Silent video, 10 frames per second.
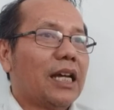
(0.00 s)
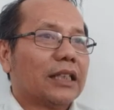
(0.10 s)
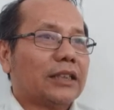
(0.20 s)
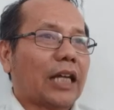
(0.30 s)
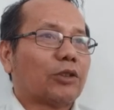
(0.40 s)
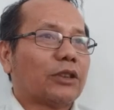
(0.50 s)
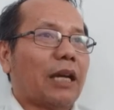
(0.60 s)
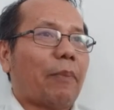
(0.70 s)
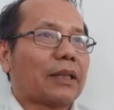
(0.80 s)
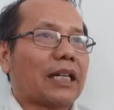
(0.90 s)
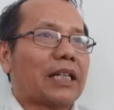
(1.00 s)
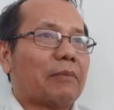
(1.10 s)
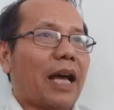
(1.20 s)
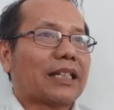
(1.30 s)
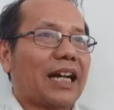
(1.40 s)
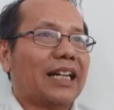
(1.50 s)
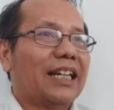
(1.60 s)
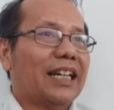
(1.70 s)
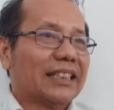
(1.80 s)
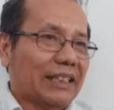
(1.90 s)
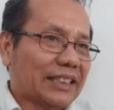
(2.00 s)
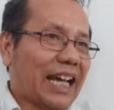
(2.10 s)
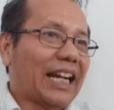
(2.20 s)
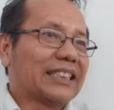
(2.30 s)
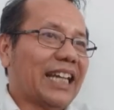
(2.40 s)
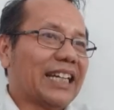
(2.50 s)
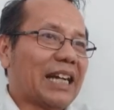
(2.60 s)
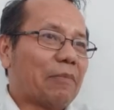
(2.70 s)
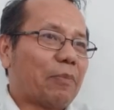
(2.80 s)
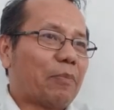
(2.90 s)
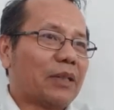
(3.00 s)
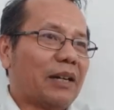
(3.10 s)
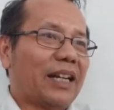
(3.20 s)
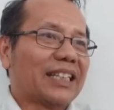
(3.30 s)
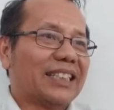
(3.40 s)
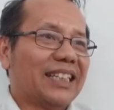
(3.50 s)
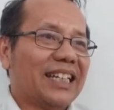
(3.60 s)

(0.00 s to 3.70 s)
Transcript: jatuh saya pegang dari belakang. Dan sekarang saya nggak nggak lagi.